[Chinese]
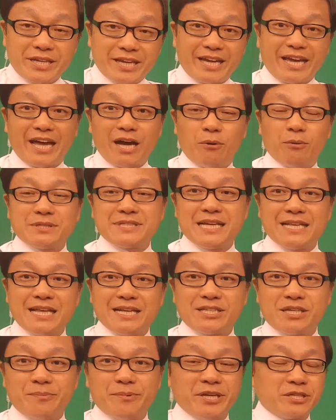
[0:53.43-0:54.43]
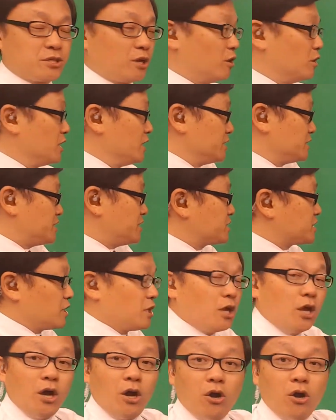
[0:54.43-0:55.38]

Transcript: 以你可以看到我站在这边的时候，其实